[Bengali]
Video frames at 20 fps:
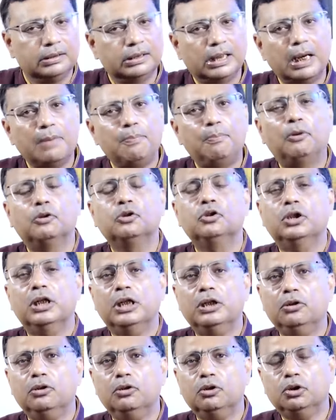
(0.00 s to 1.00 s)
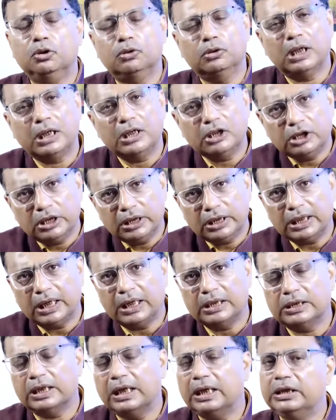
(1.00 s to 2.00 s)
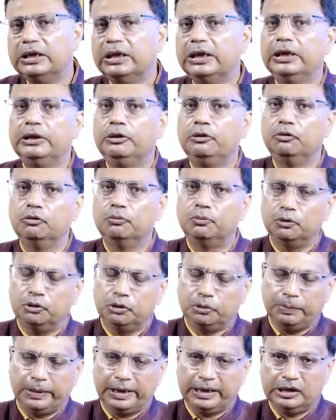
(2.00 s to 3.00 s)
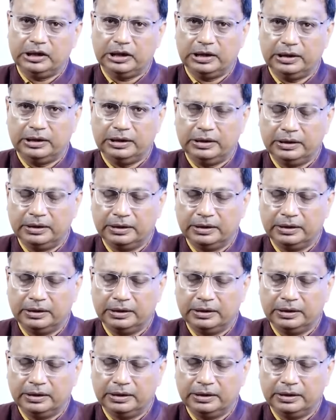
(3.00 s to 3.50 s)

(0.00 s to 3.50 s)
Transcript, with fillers: তারা পঞ্চান্ন শতাংশের কাছাকাছি হিন্দু ভোট পেয়েছেন